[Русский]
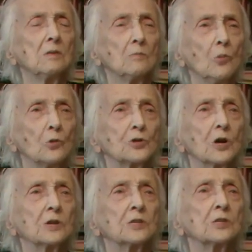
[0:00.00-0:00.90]
больше,
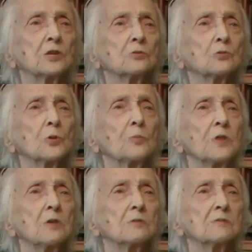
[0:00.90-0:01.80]
конечно, уже
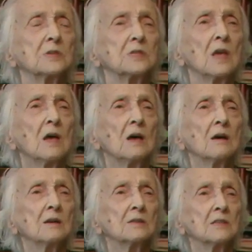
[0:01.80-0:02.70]
период взять,
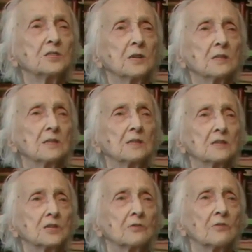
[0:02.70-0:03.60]
Э, начала
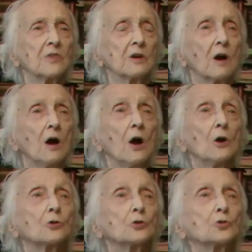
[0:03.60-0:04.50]
нашего века,
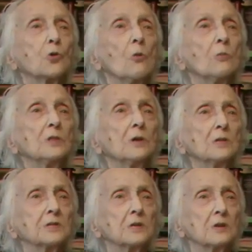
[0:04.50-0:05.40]
что мы
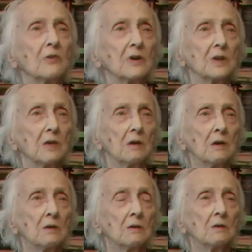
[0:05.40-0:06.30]
наоткрывали
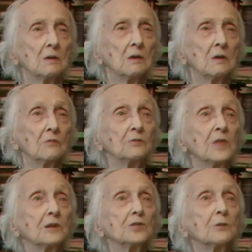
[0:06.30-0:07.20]
в
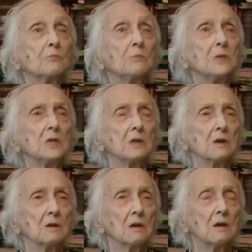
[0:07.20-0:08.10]
нашем
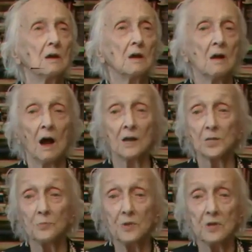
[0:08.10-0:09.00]
мире, а
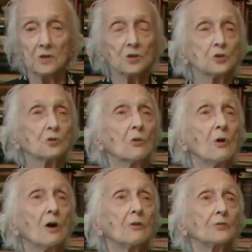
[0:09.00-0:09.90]
теперь еще
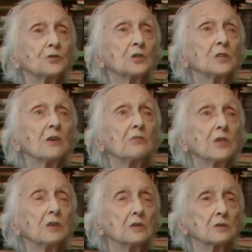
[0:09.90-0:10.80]
в
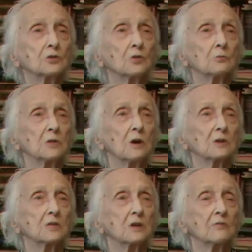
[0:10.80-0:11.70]
человеке, что мы
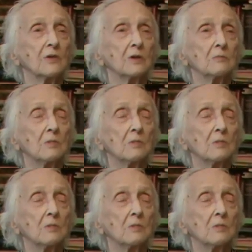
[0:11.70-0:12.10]
открываем.